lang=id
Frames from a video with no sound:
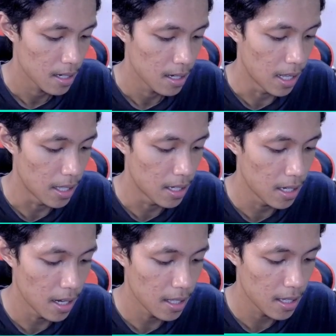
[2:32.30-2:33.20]
Let's see,
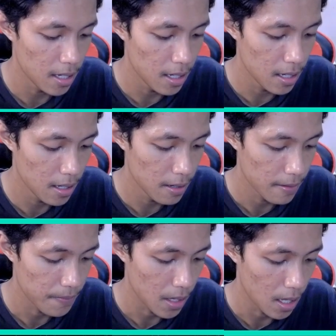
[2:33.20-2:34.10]
let's see.
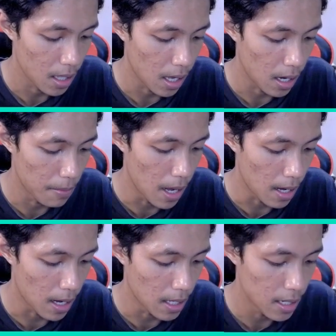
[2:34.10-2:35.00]
Kita ke
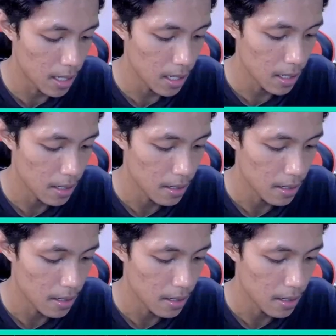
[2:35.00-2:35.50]
belakang aja, guys.